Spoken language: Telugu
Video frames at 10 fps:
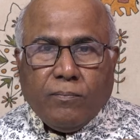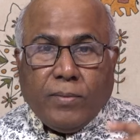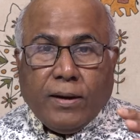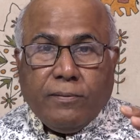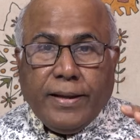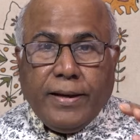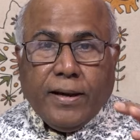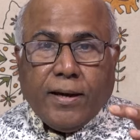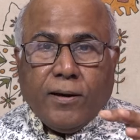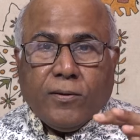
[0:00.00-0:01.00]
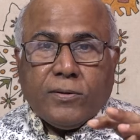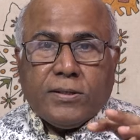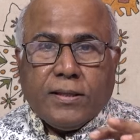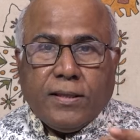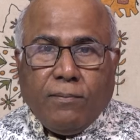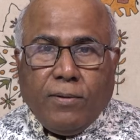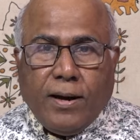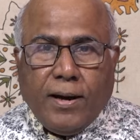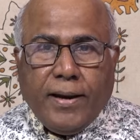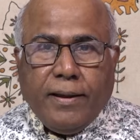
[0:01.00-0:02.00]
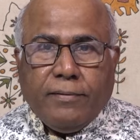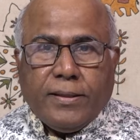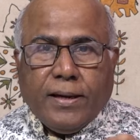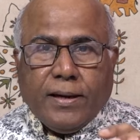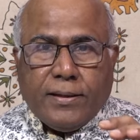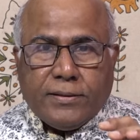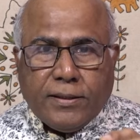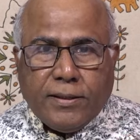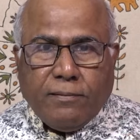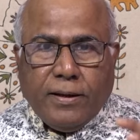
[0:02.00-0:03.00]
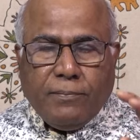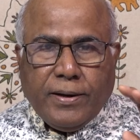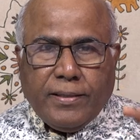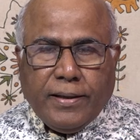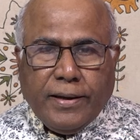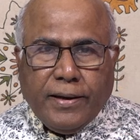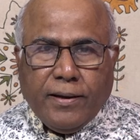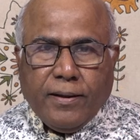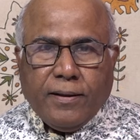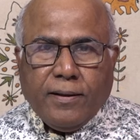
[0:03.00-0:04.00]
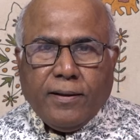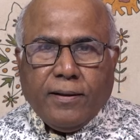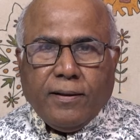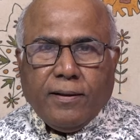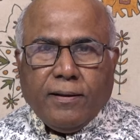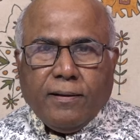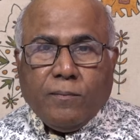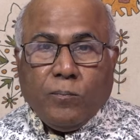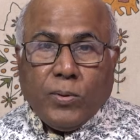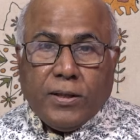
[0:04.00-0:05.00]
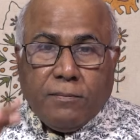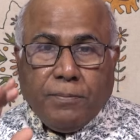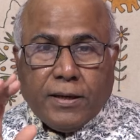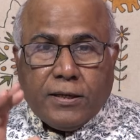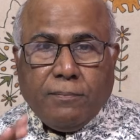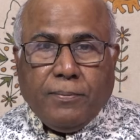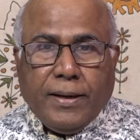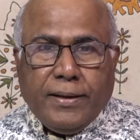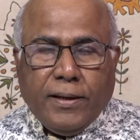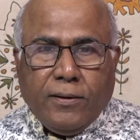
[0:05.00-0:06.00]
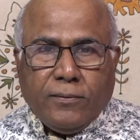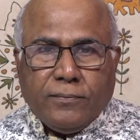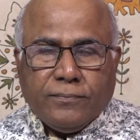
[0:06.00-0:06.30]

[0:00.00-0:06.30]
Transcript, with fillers: మనం ఎన్నికలకు సిద్ధమా అనే విధంగా సిద్ధమని పెడితే ప్రతిపక్ష పార్టీలు